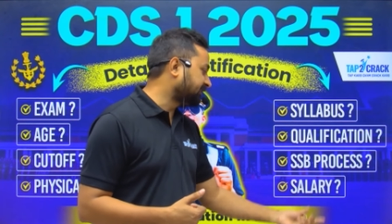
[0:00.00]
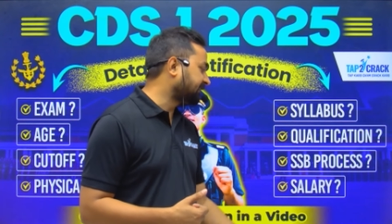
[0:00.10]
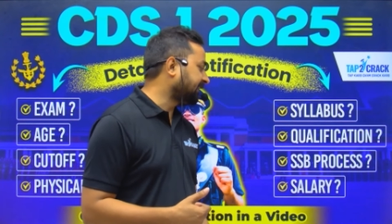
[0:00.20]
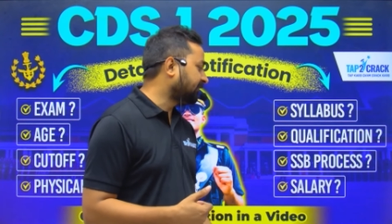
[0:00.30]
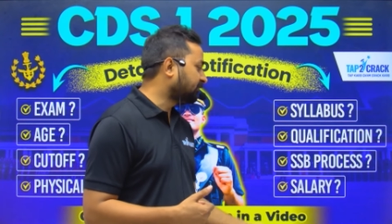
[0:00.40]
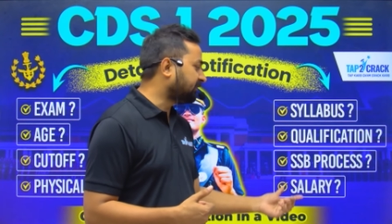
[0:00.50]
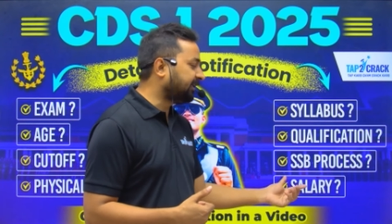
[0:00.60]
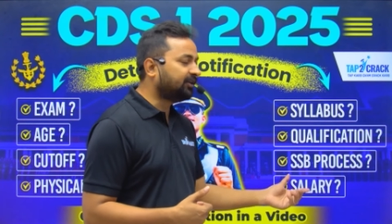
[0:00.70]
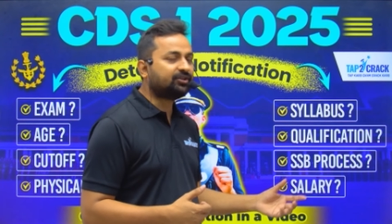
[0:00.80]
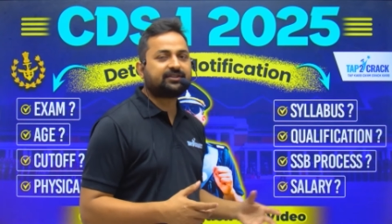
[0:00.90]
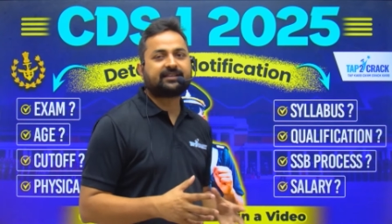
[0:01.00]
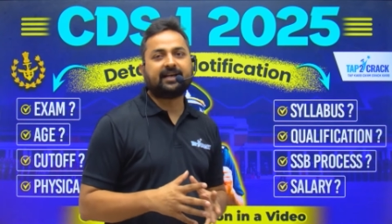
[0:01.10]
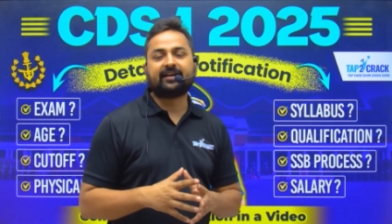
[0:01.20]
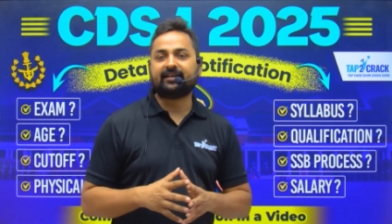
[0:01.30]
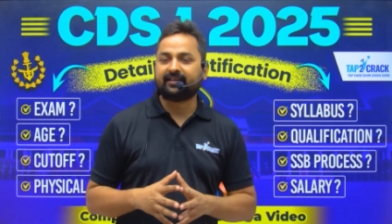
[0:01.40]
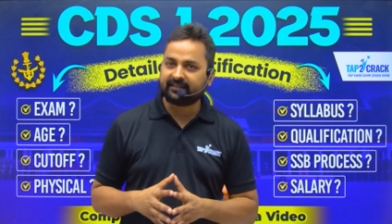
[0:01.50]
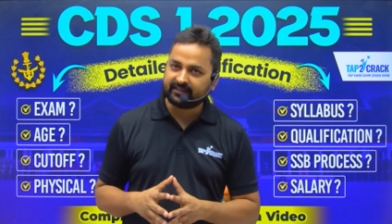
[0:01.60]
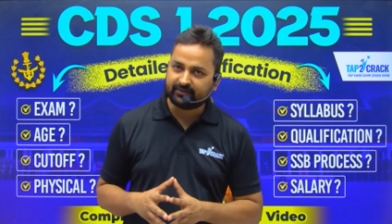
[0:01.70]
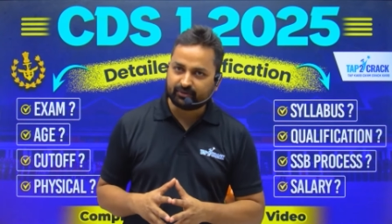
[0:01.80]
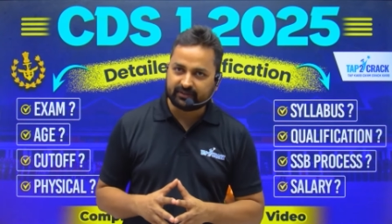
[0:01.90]
क्या होता है और सैलरी
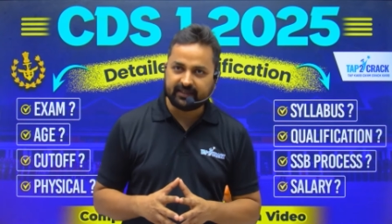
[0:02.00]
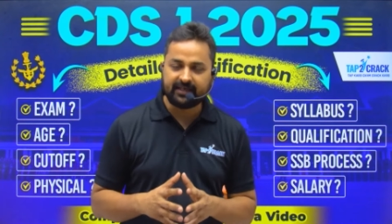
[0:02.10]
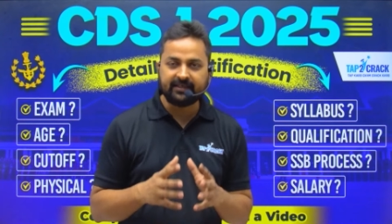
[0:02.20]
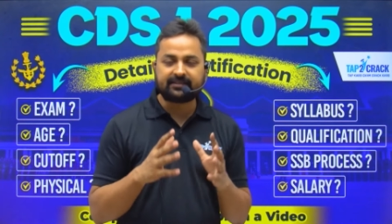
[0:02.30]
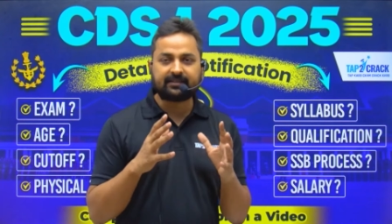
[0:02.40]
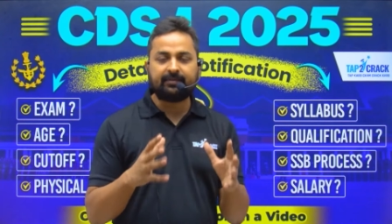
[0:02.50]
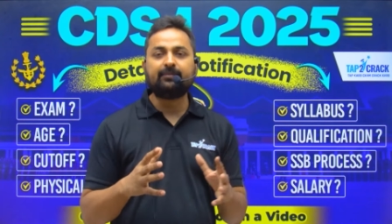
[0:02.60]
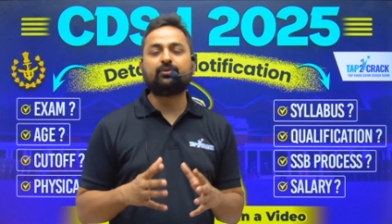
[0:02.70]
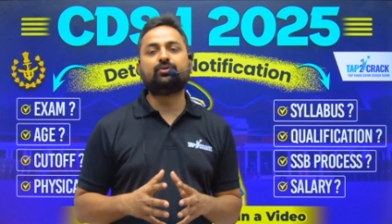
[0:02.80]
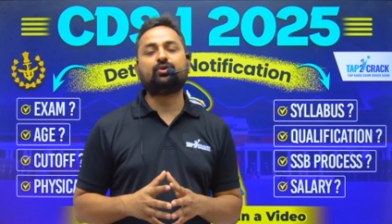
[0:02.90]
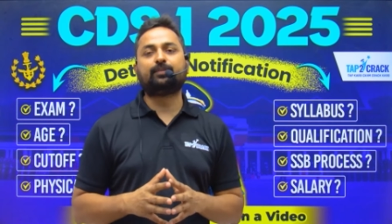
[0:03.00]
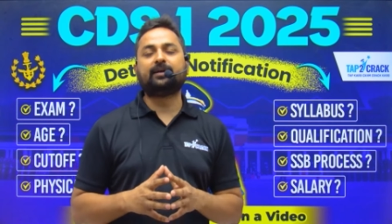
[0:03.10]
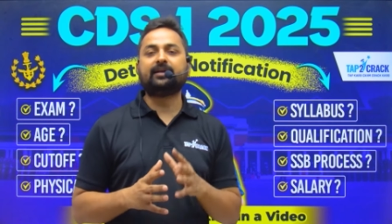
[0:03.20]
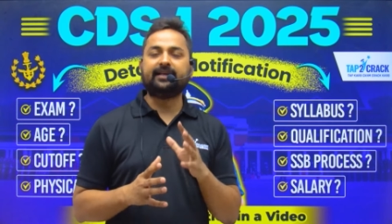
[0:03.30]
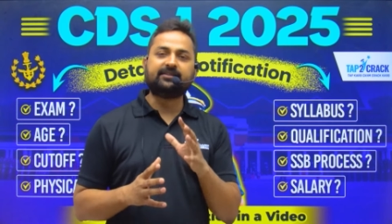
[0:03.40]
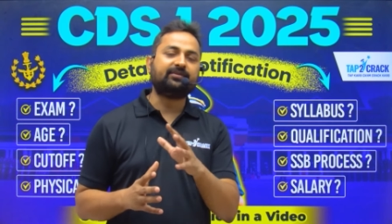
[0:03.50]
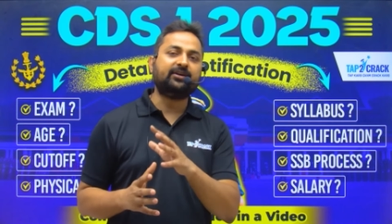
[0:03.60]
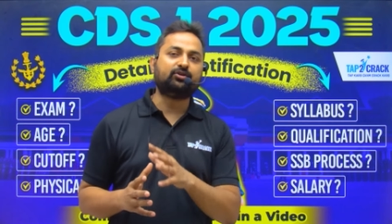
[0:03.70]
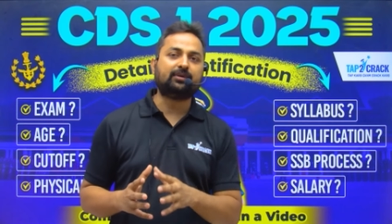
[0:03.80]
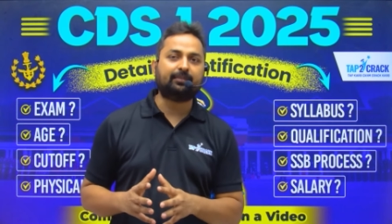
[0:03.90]
कितनी होती है इन सभी मुद्दों पर इस
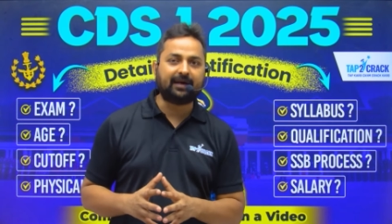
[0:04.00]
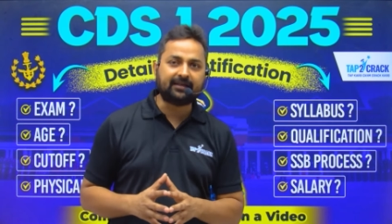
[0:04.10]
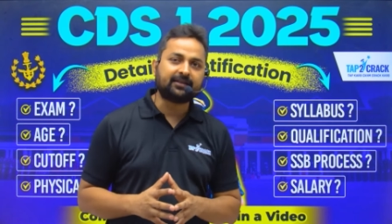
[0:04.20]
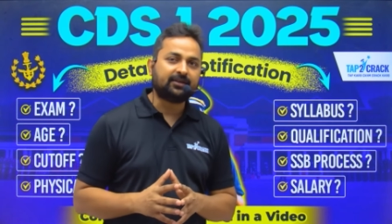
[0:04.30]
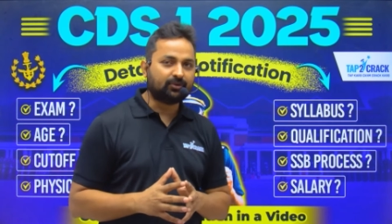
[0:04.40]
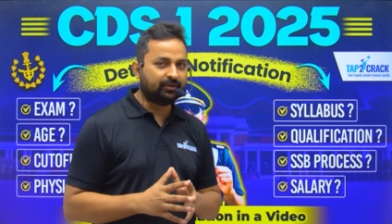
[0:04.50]
वीडियो में बात होने